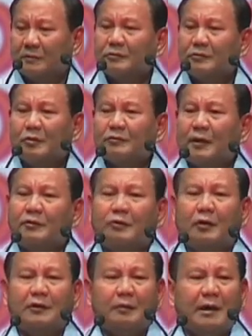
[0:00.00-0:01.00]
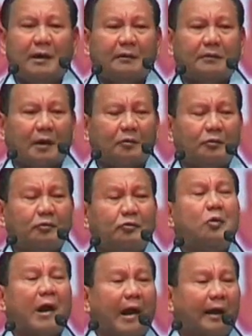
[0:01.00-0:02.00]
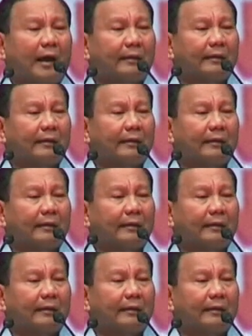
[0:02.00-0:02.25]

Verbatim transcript: Tahu-tahu saya juga dibilang terlalu tua